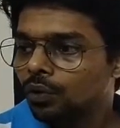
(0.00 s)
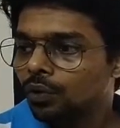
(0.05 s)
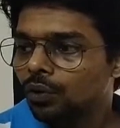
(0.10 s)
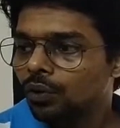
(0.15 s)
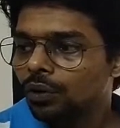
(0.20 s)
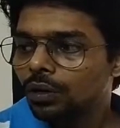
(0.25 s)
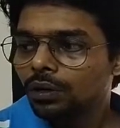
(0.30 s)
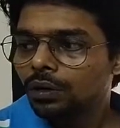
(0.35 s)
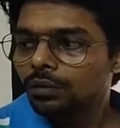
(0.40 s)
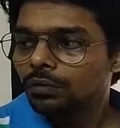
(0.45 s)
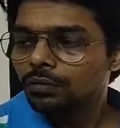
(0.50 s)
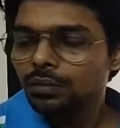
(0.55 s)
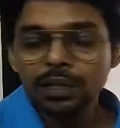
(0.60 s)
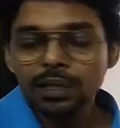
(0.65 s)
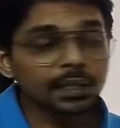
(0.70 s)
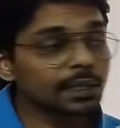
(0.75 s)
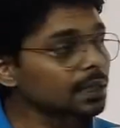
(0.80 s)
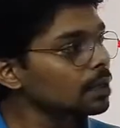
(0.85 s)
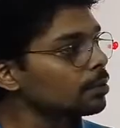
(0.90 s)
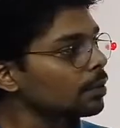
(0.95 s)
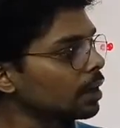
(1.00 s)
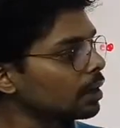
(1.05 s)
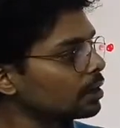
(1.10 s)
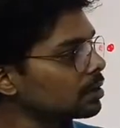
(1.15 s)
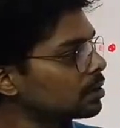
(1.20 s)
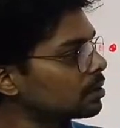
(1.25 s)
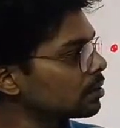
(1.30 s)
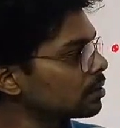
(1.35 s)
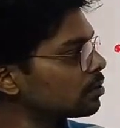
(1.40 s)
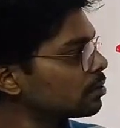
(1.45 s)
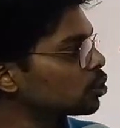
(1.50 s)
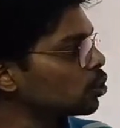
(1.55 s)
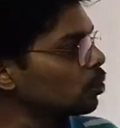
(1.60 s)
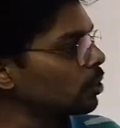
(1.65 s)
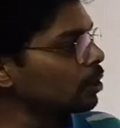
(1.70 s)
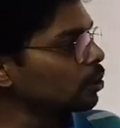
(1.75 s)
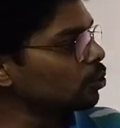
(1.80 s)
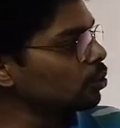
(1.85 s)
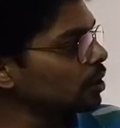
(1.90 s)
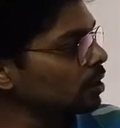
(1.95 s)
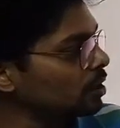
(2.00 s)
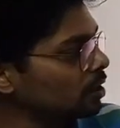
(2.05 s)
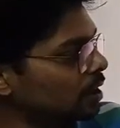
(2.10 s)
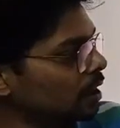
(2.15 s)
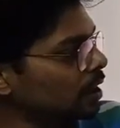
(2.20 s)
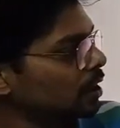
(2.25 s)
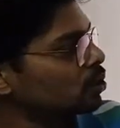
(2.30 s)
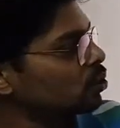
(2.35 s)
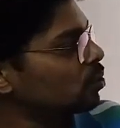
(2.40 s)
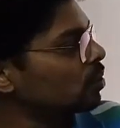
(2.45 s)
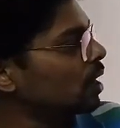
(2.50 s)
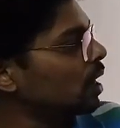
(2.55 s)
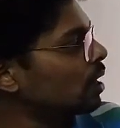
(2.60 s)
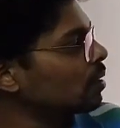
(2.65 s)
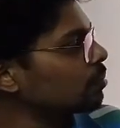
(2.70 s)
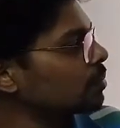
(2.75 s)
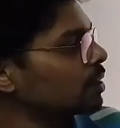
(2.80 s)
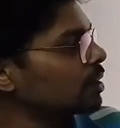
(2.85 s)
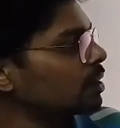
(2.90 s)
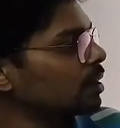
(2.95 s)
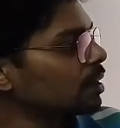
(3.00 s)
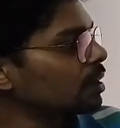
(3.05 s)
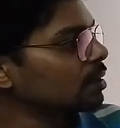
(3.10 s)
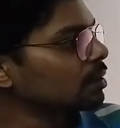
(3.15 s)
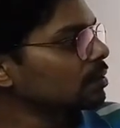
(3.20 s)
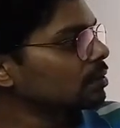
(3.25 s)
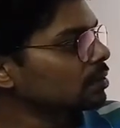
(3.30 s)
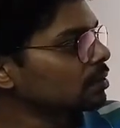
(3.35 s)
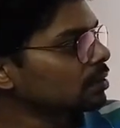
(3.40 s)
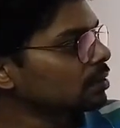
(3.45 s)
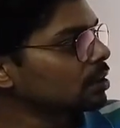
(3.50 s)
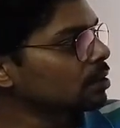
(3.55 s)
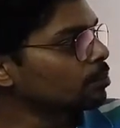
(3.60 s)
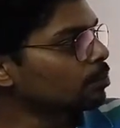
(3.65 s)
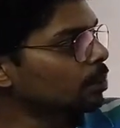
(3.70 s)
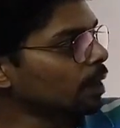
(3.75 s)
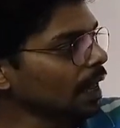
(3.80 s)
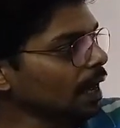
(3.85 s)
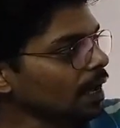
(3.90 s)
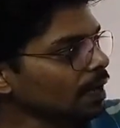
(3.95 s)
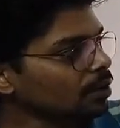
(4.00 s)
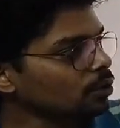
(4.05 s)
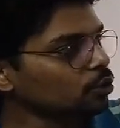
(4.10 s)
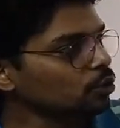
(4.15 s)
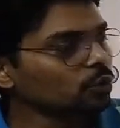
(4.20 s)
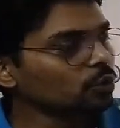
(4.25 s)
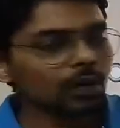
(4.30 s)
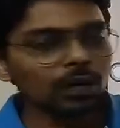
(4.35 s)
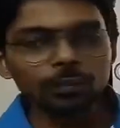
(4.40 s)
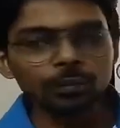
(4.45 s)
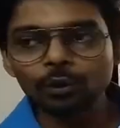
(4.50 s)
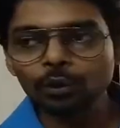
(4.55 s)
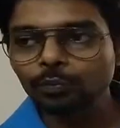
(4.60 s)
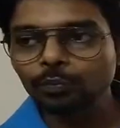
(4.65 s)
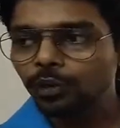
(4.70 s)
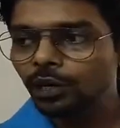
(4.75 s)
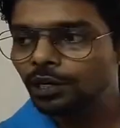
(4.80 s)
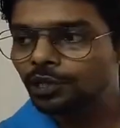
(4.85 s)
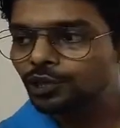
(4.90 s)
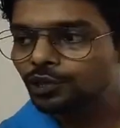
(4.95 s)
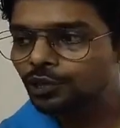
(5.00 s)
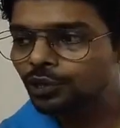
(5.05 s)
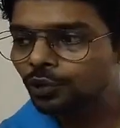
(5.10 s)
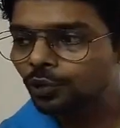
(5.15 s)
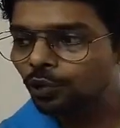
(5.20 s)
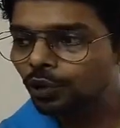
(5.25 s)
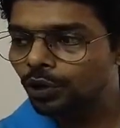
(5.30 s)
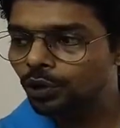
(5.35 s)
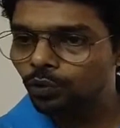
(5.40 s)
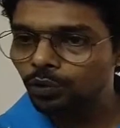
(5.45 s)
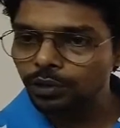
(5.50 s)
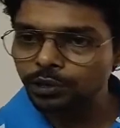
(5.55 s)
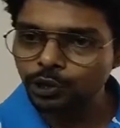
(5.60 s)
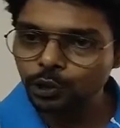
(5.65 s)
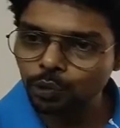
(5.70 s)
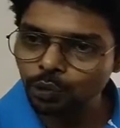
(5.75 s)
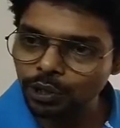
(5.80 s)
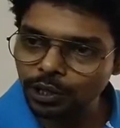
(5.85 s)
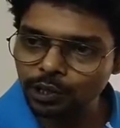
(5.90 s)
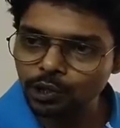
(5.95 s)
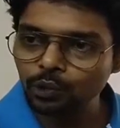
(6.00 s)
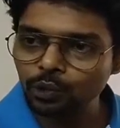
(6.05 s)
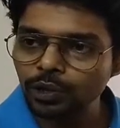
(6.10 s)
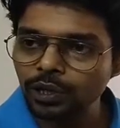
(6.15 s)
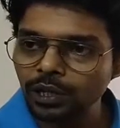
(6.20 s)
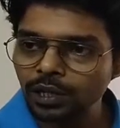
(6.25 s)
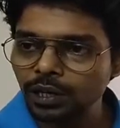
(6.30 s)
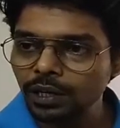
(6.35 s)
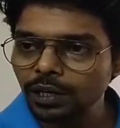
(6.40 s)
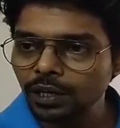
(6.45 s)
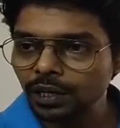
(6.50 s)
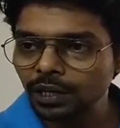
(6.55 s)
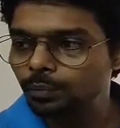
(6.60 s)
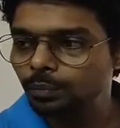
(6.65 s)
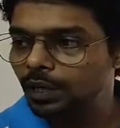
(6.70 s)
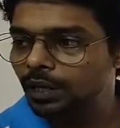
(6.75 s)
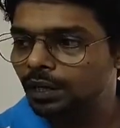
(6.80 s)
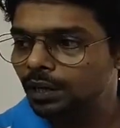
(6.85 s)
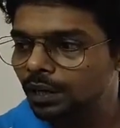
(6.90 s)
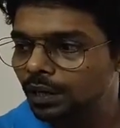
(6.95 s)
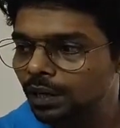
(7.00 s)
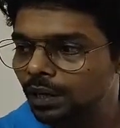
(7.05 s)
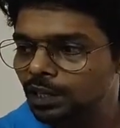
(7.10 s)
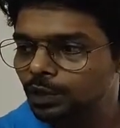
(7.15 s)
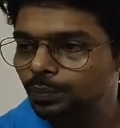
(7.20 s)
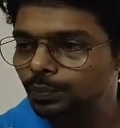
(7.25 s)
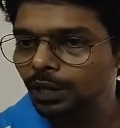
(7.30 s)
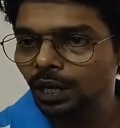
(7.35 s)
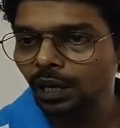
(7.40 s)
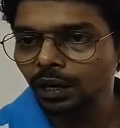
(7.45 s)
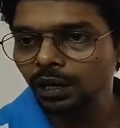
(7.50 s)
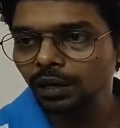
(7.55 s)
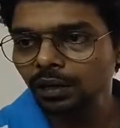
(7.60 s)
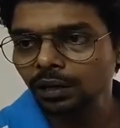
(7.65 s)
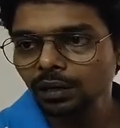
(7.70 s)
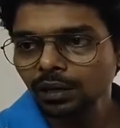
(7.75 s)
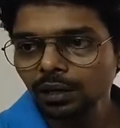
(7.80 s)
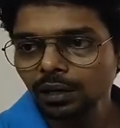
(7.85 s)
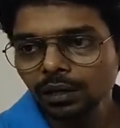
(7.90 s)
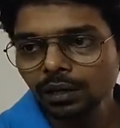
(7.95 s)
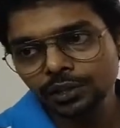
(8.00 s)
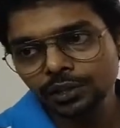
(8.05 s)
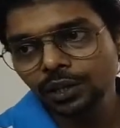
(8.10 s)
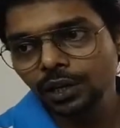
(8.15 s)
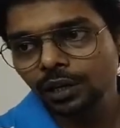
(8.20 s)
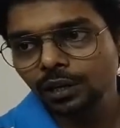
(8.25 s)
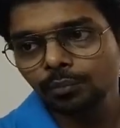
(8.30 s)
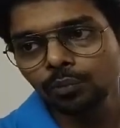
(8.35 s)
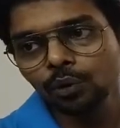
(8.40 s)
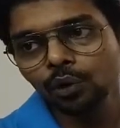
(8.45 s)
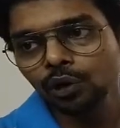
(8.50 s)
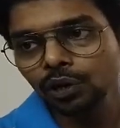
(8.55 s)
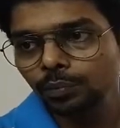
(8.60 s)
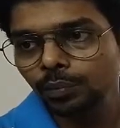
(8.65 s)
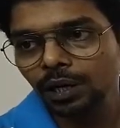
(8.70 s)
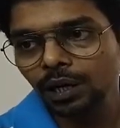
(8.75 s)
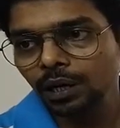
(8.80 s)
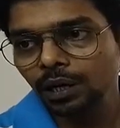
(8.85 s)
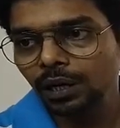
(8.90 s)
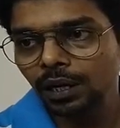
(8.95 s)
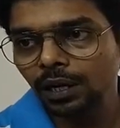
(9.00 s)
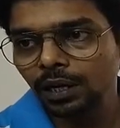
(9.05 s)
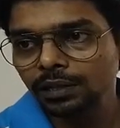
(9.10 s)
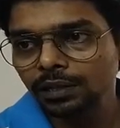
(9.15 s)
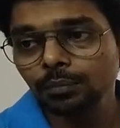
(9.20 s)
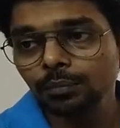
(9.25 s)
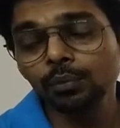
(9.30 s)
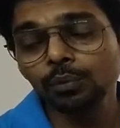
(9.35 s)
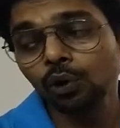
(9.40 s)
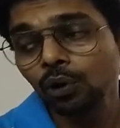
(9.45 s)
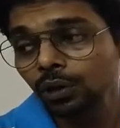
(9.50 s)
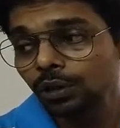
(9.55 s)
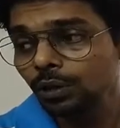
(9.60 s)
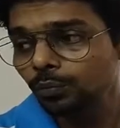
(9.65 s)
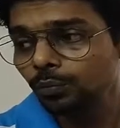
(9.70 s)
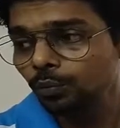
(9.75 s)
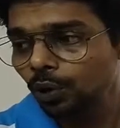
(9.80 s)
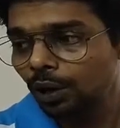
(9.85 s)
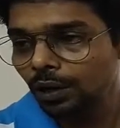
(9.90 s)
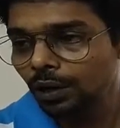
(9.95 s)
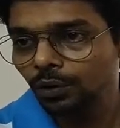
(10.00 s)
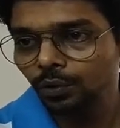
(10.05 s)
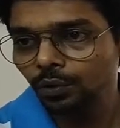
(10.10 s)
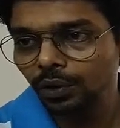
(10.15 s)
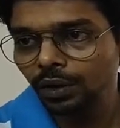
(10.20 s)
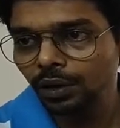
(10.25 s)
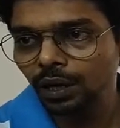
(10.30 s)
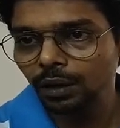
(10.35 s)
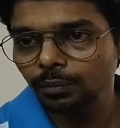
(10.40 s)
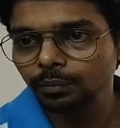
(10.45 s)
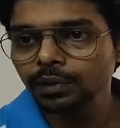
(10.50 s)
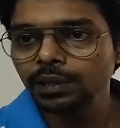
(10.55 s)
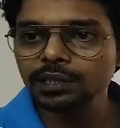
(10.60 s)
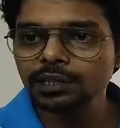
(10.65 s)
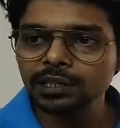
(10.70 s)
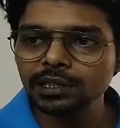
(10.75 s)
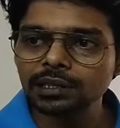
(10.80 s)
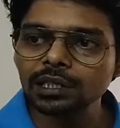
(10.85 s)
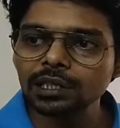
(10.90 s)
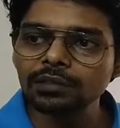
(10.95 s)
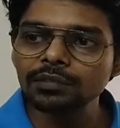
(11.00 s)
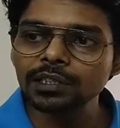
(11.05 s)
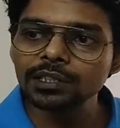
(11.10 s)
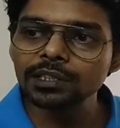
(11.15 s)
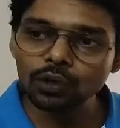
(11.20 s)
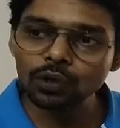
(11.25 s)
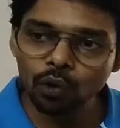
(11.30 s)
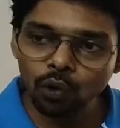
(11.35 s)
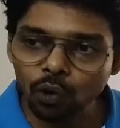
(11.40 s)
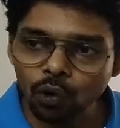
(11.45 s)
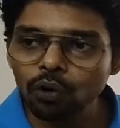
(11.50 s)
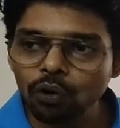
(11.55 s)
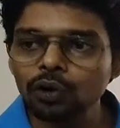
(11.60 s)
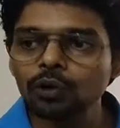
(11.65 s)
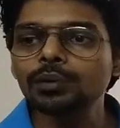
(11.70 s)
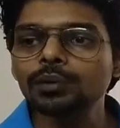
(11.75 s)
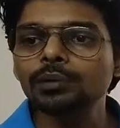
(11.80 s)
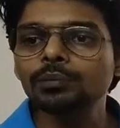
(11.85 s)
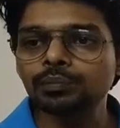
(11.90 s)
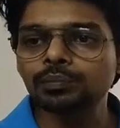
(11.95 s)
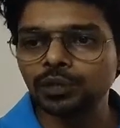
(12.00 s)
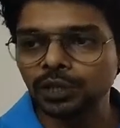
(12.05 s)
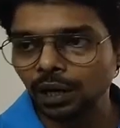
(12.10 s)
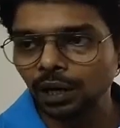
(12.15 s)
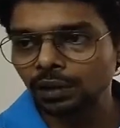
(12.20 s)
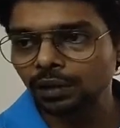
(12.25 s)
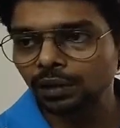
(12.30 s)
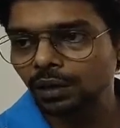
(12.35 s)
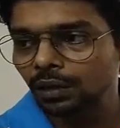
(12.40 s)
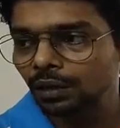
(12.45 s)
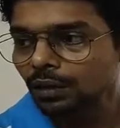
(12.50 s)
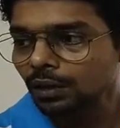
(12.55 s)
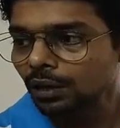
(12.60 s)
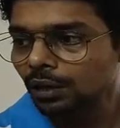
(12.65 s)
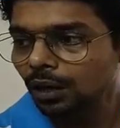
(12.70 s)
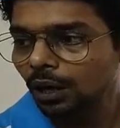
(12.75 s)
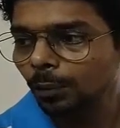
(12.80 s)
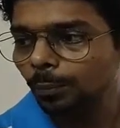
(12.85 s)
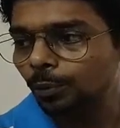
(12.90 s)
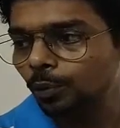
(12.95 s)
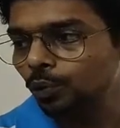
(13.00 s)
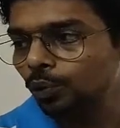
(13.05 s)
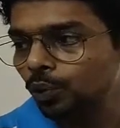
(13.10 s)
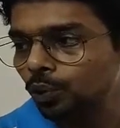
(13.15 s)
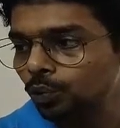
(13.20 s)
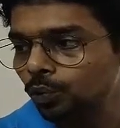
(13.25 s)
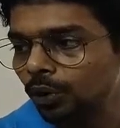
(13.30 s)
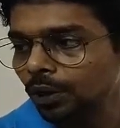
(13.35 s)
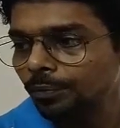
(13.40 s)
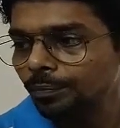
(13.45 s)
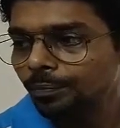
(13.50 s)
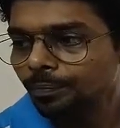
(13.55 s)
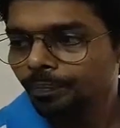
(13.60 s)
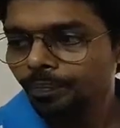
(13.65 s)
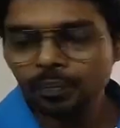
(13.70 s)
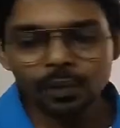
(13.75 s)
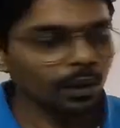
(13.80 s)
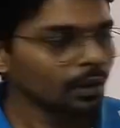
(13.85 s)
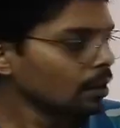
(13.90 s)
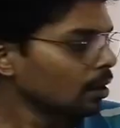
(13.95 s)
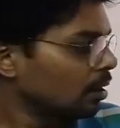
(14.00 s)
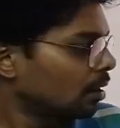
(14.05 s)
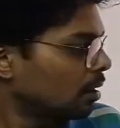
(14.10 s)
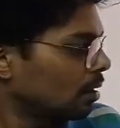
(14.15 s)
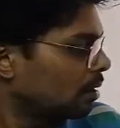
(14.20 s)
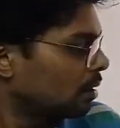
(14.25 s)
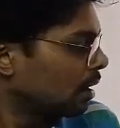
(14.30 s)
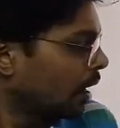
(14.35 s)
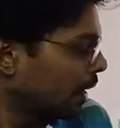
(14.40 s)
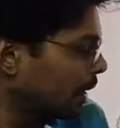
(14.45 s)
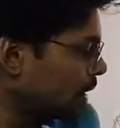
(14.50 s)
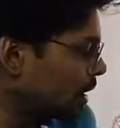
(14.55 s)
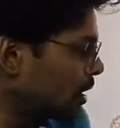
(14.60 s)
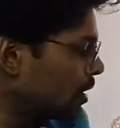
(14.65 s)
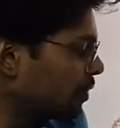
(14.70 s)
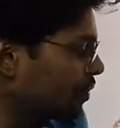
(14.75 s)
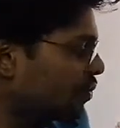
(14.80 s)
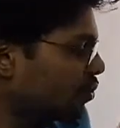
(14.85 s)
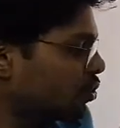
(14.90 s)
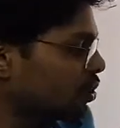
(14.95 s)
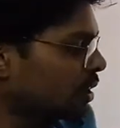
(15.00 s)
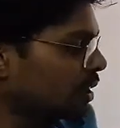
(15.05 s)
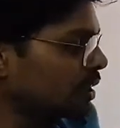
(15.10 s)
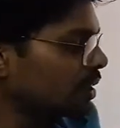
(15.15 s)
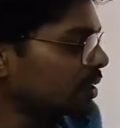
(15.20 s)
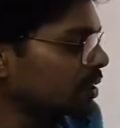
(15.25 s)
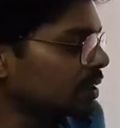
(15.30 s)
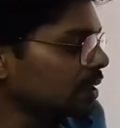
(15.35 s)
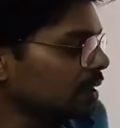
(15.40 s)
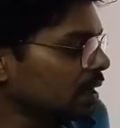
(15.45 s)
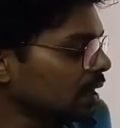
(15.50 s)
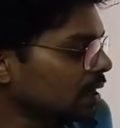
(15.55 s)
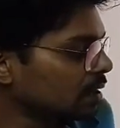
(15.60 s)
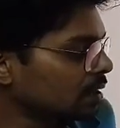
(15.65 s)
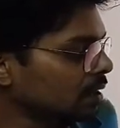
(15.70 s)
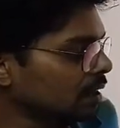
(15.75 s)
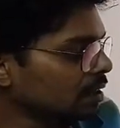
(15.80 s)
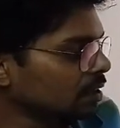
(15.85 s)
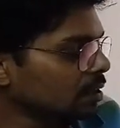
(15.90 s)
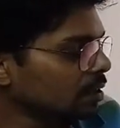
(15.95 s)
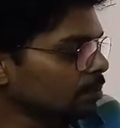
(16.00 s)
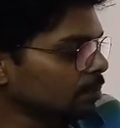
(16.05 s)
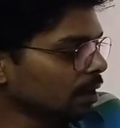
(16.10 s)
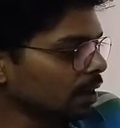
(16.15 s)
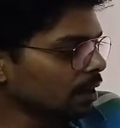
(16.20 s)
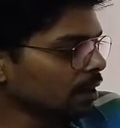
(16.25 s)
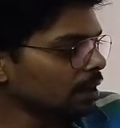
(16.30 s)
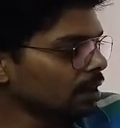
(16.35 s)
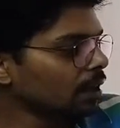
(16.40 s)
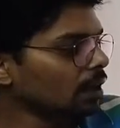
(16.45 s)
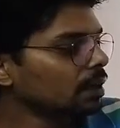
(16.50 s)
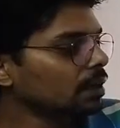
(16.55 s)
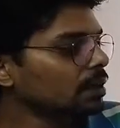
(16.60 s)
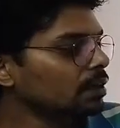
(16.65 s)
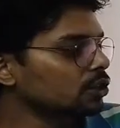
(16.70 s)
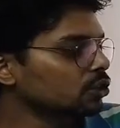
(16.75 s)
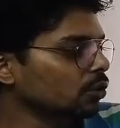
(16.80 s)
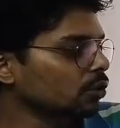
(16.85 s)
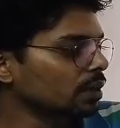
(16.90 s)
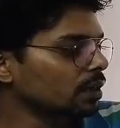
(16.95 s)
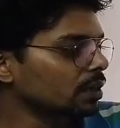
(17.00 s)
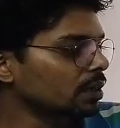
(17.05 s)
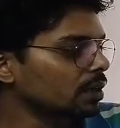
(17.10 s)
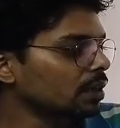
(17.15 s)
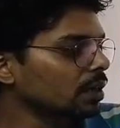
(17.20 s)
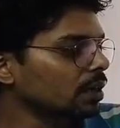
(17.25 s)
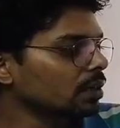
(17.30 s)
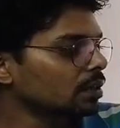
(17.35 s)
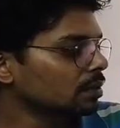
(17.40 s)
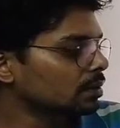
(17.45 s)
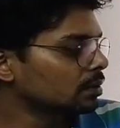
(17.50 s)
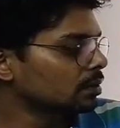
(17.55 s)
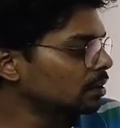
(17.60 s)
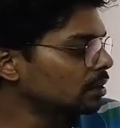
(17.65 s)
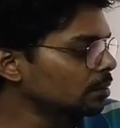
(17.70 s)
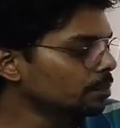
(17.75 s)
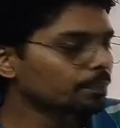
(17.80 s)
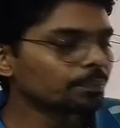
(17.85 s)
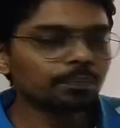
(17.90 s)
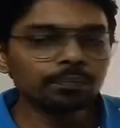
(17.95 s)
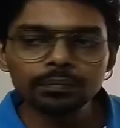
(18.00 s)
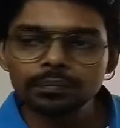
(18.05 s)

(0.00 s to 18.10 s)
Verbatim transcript: और इसके बाद जो इन्होंने ये जो काम किया कि ब्लैक रूरल पॉपुलेशन को इन्होंने छोटे छोटे कंटेनमेंट एरियाज में डाला ये एक बहुत बड़ा कह लीजिए बहुत ही बुरा इन्होंने काम किया जिसकी वजह से और भी ज्यादा अप्रोर हुआ 1940 तक आते आते मंडेला ने ज्वाइन किया ये